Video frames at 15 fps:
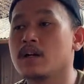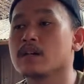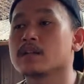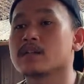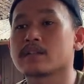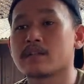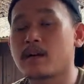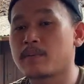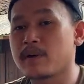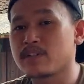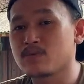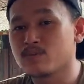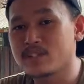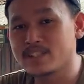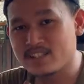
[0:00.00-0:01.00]
tercapai
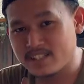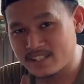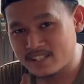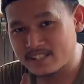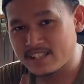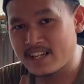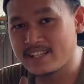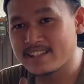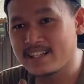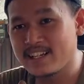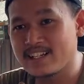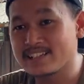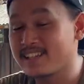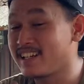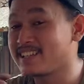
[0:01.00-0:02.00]
semua cita-citanya
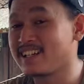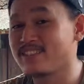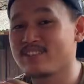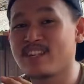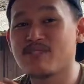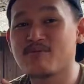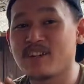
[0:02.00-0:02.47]
salah satunya